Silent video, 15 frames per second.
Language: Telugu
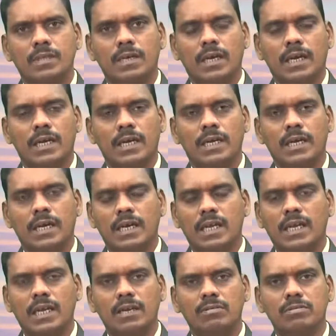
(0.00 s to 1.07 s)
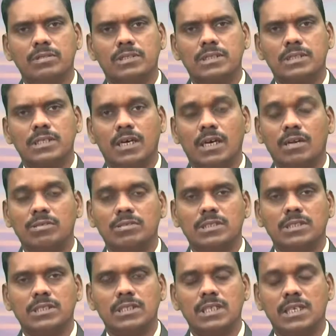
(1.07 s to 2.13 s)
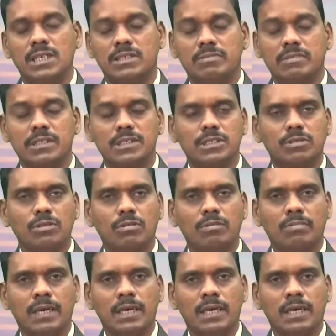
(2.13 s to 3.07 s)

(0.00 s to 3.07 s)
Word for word: ఆయన కార్యాల గూర్చి ఆలోచన చేయలేనటువంటి స్థితిలో